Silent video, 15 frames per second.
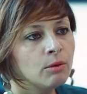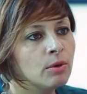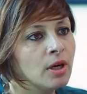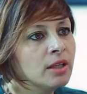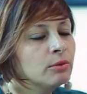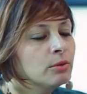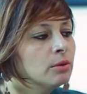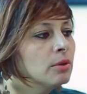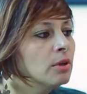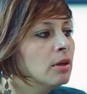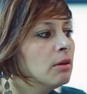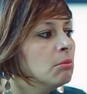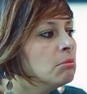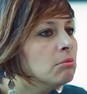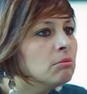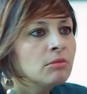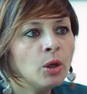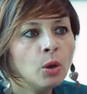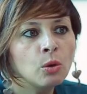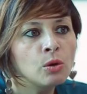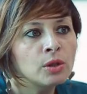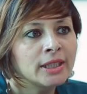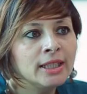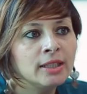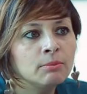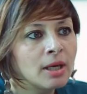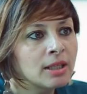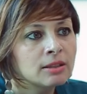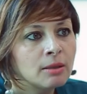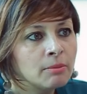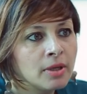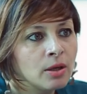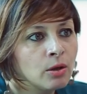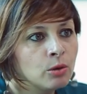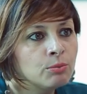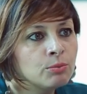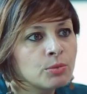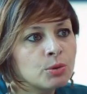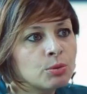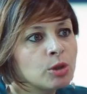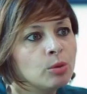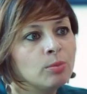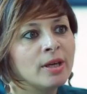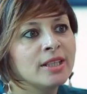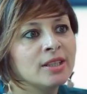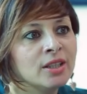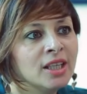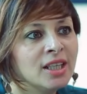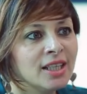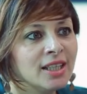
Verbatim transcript: وانه الحقوقيين معناتها ما هم هما